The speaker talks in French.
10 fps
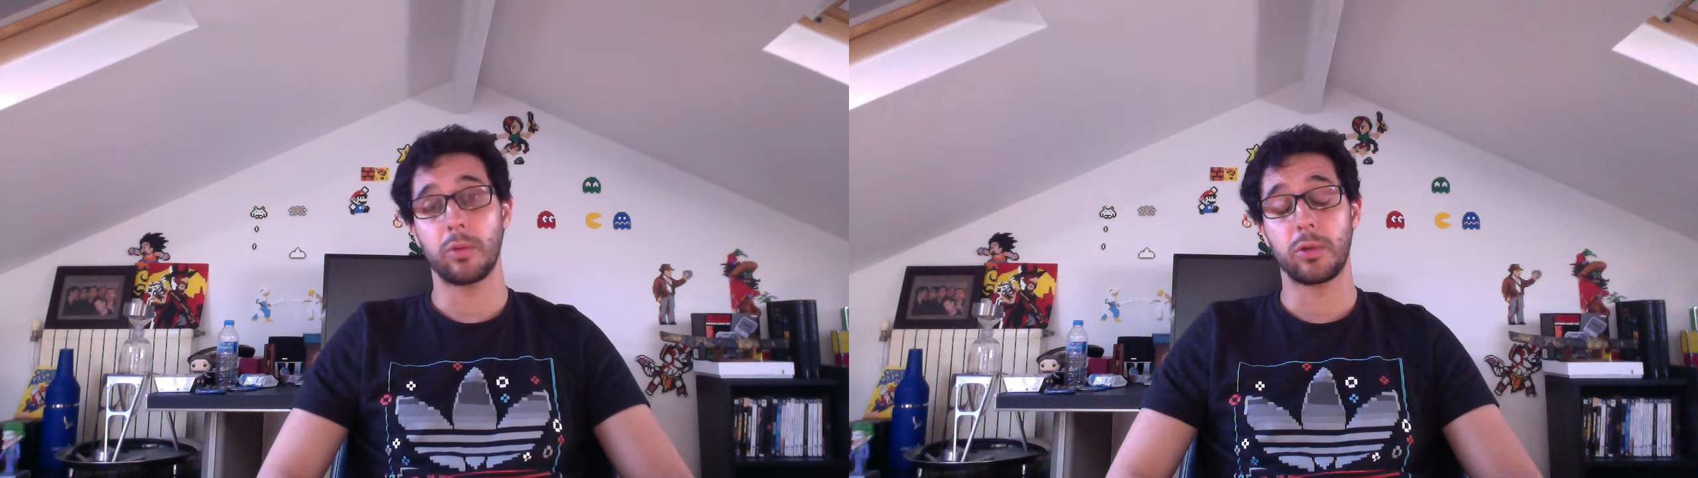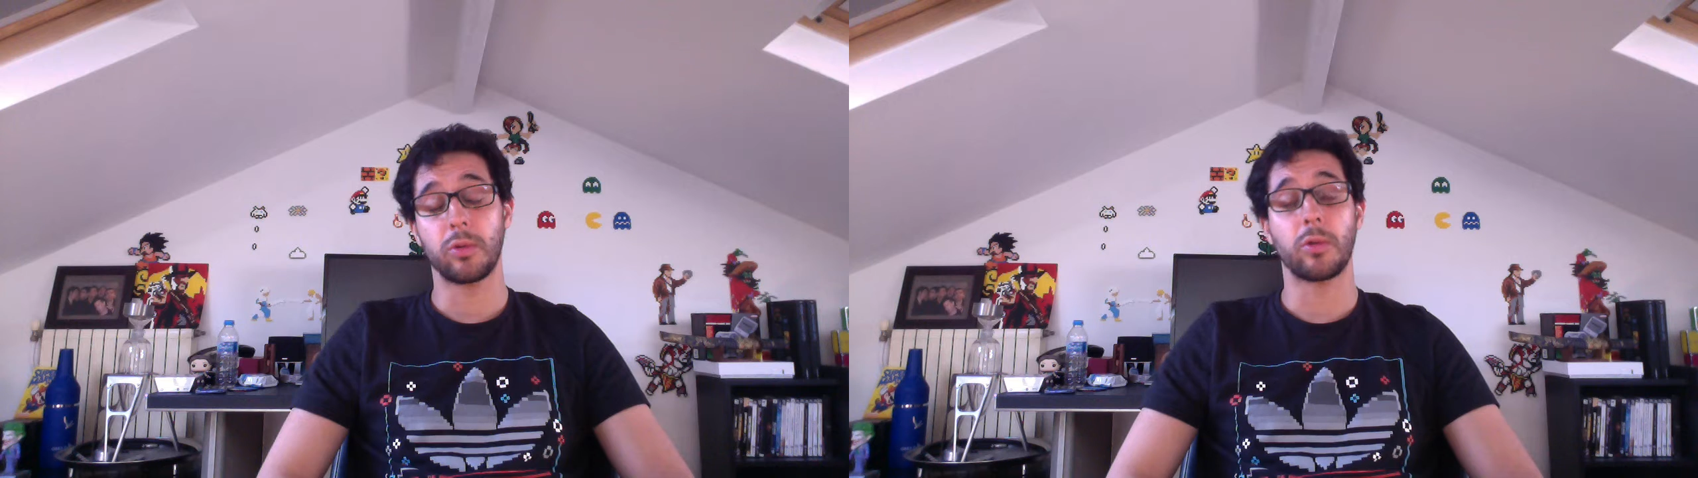
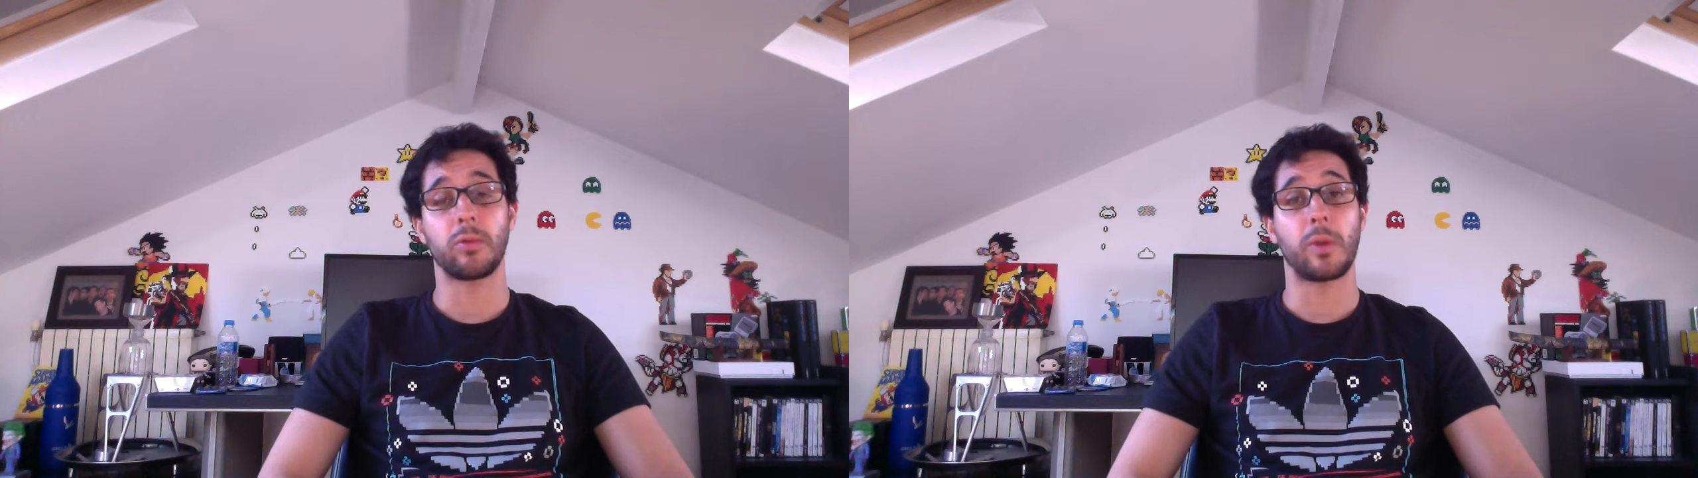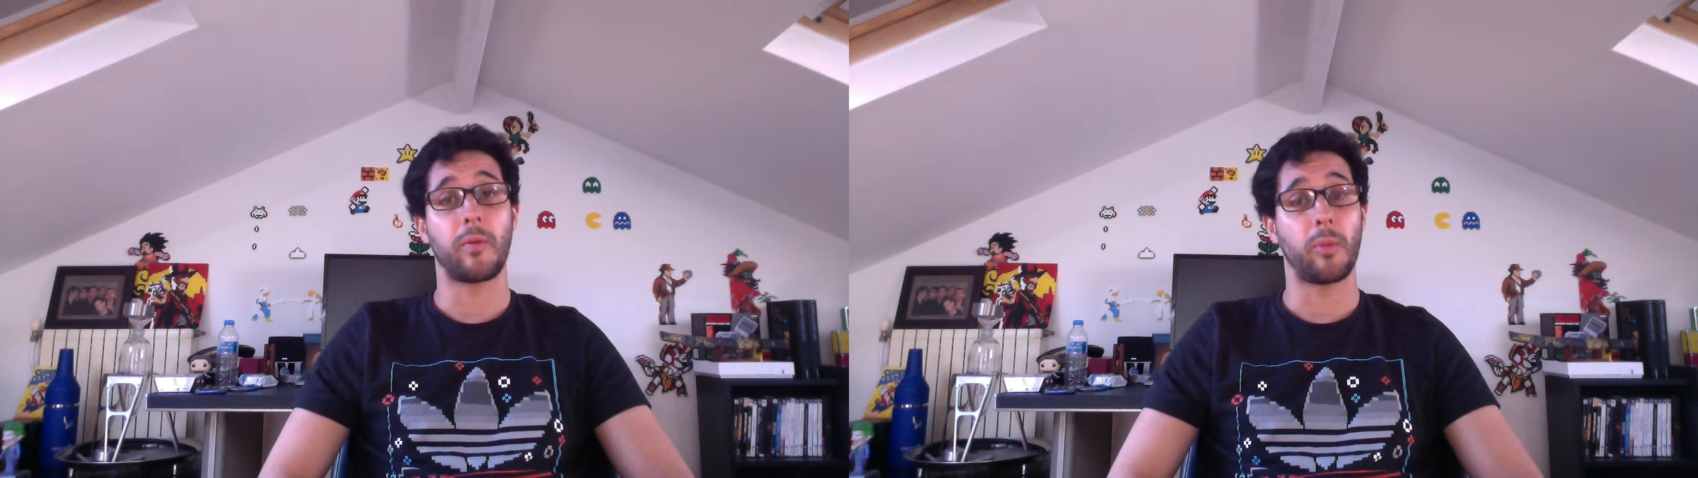notions que
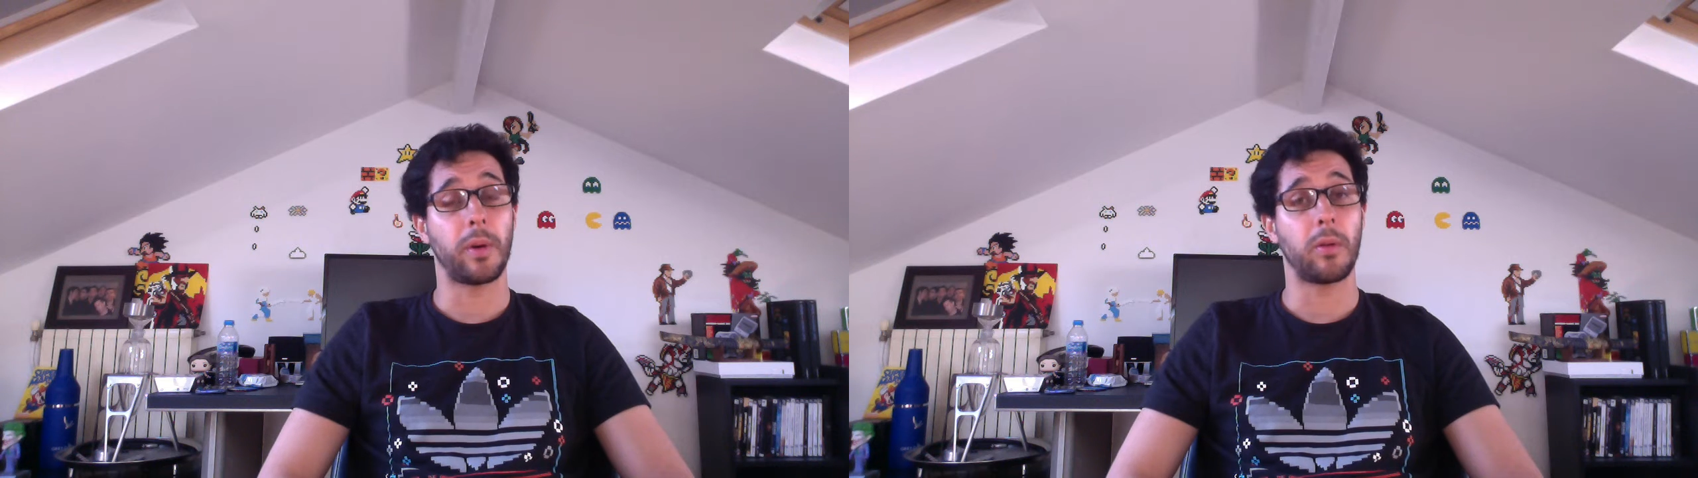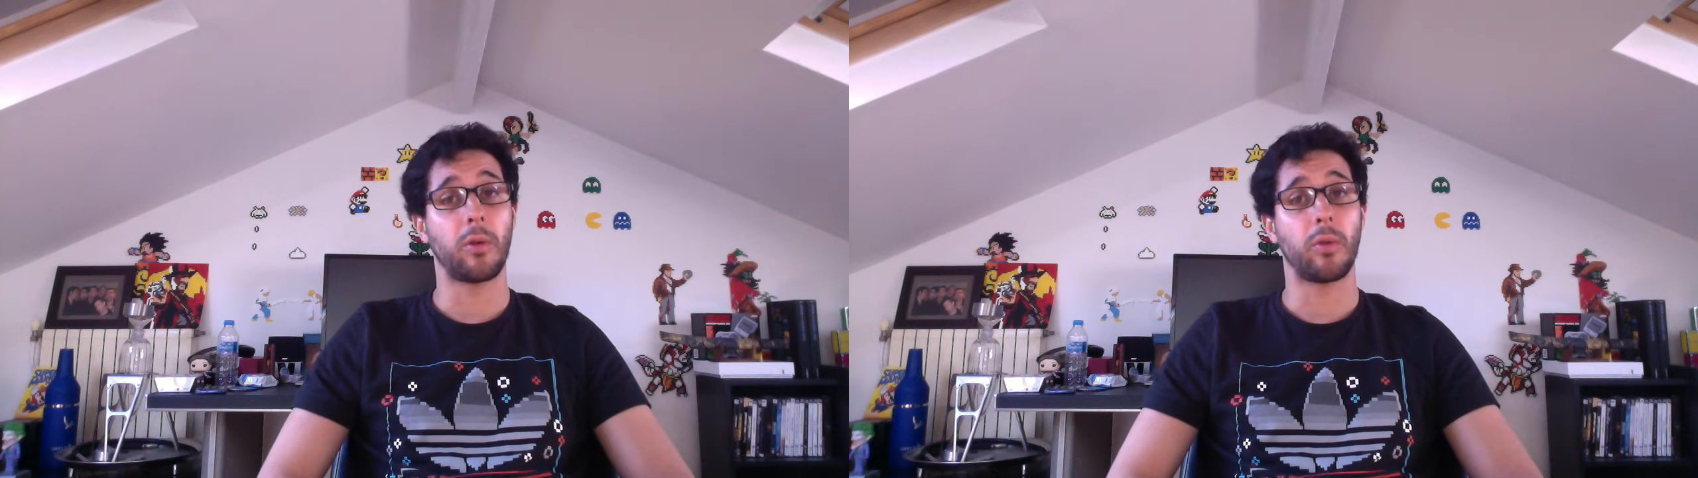nous n'avons
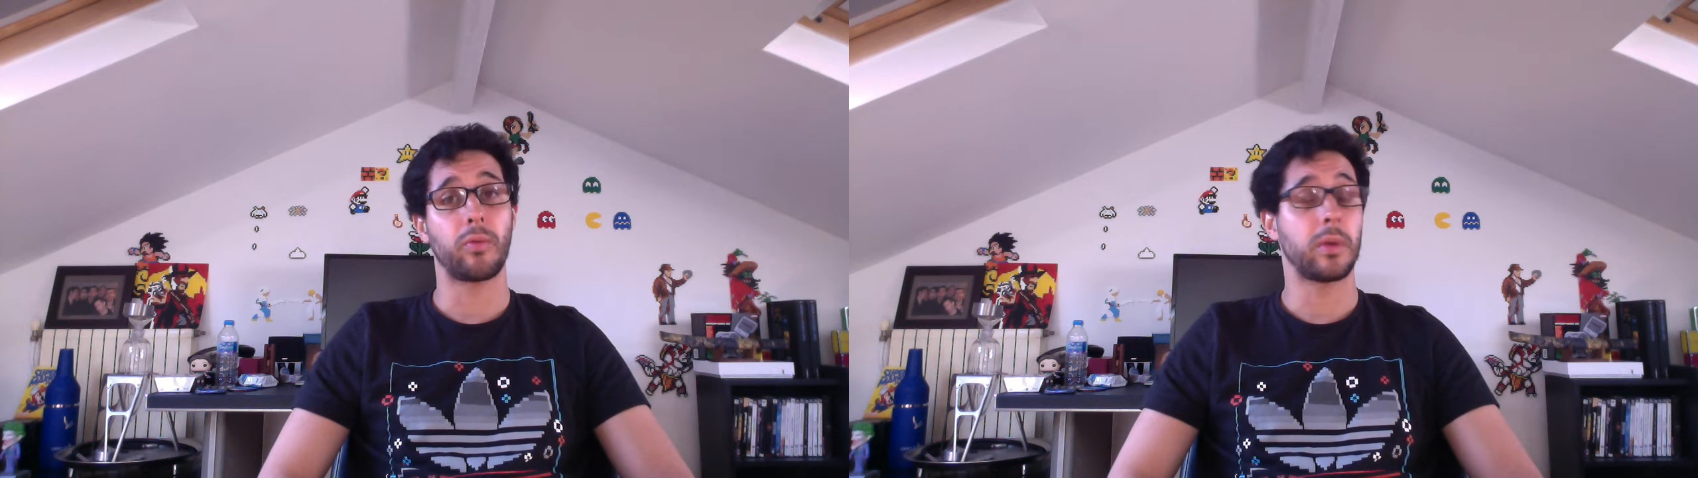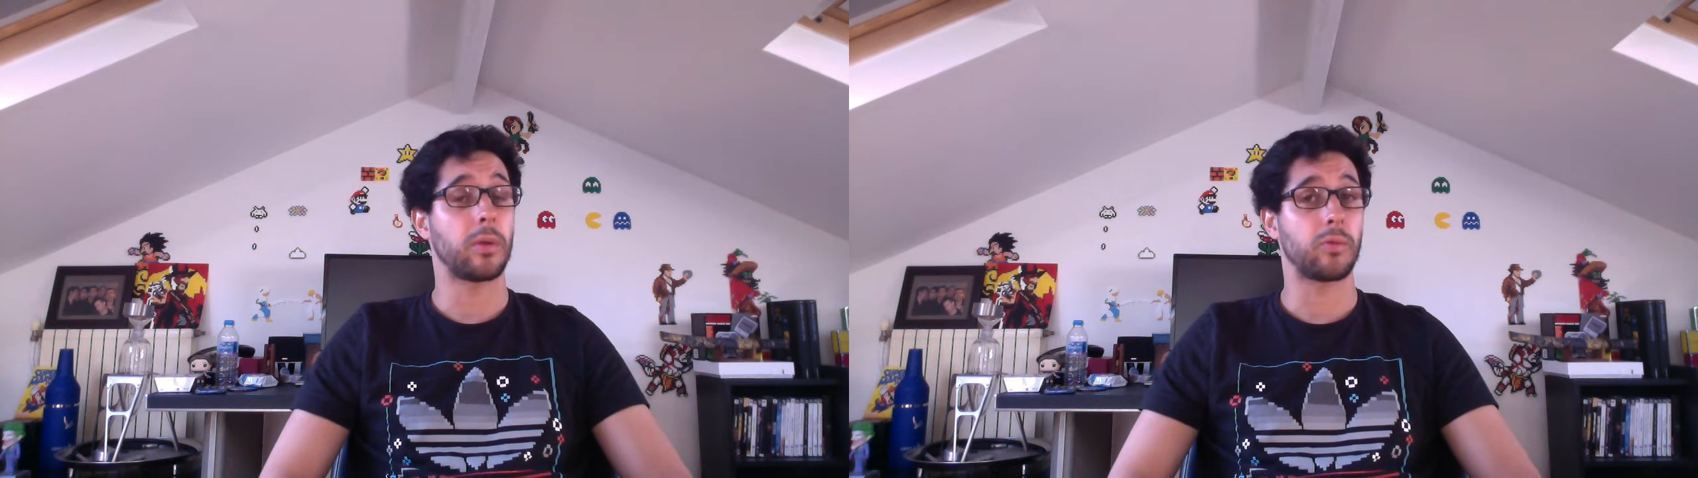pas encore
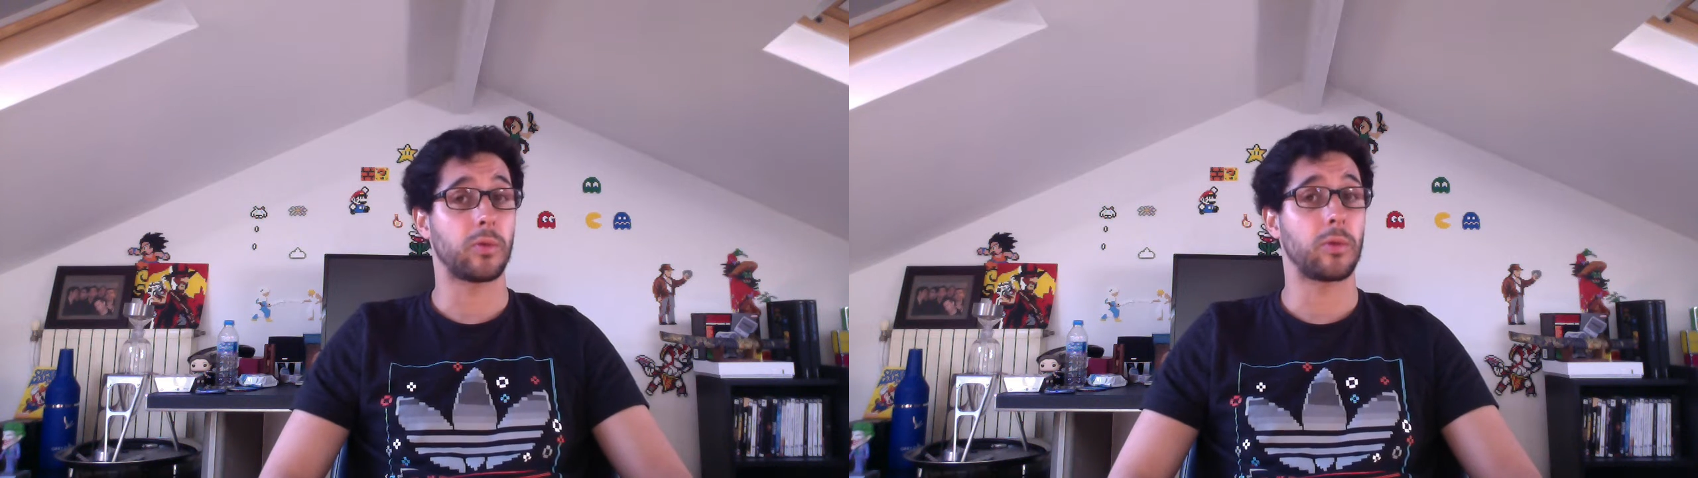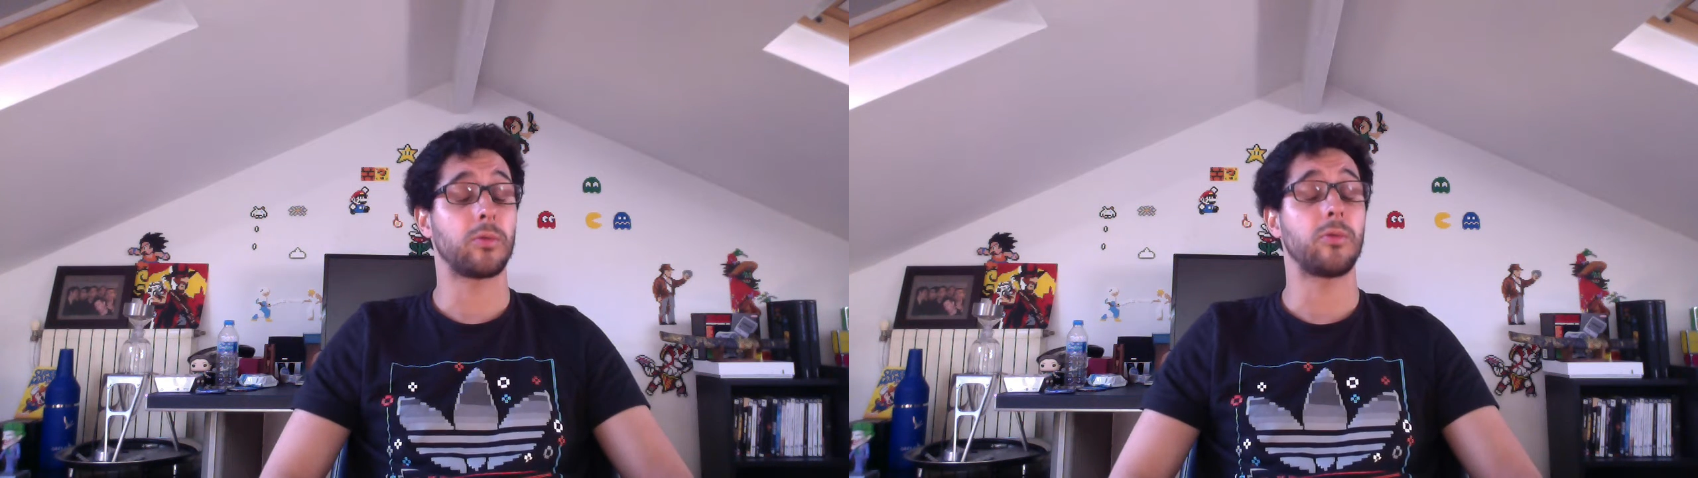vues et que
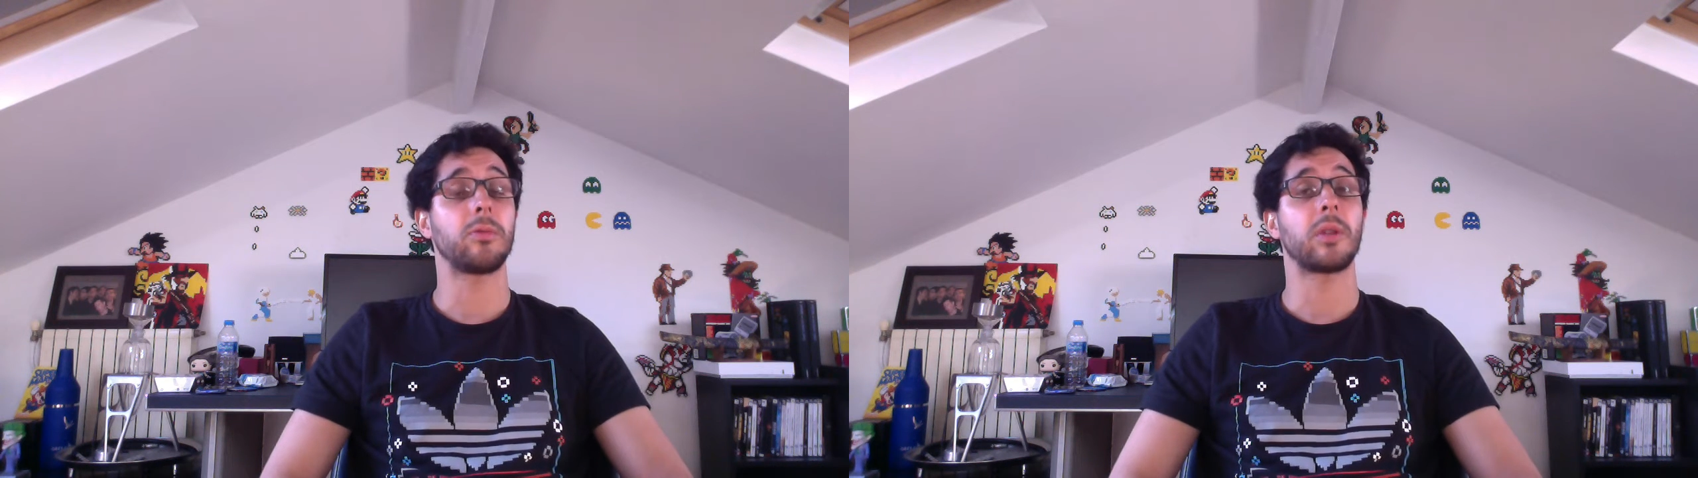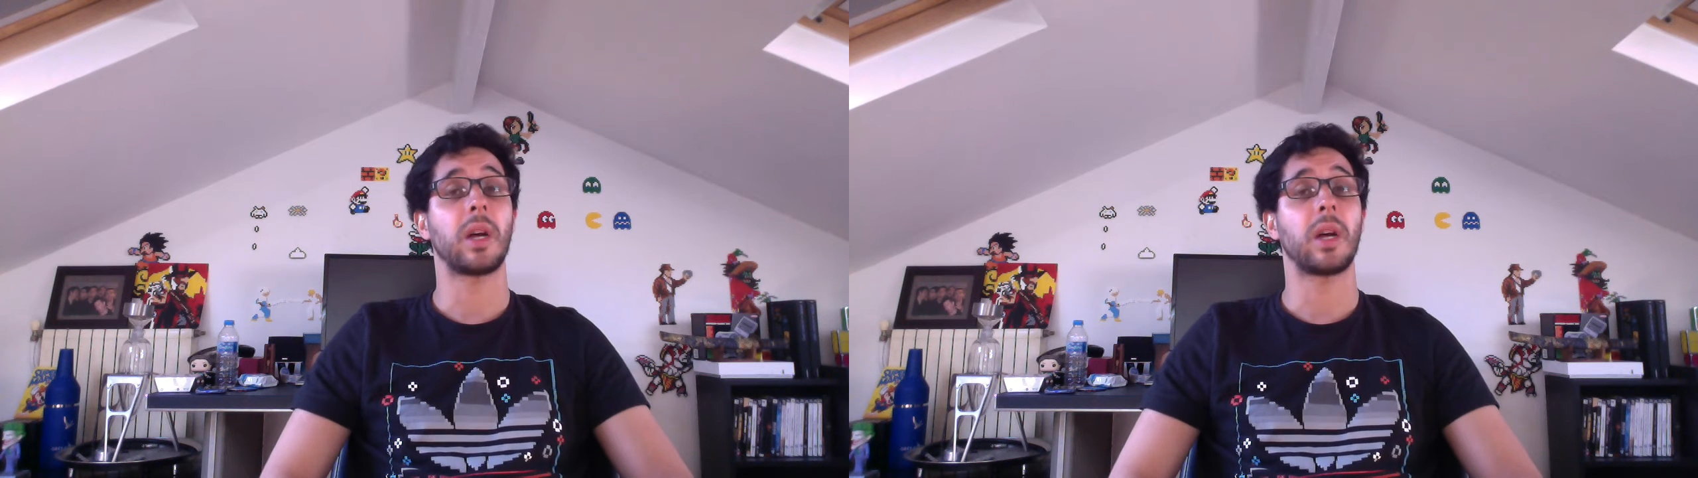nous aurons dû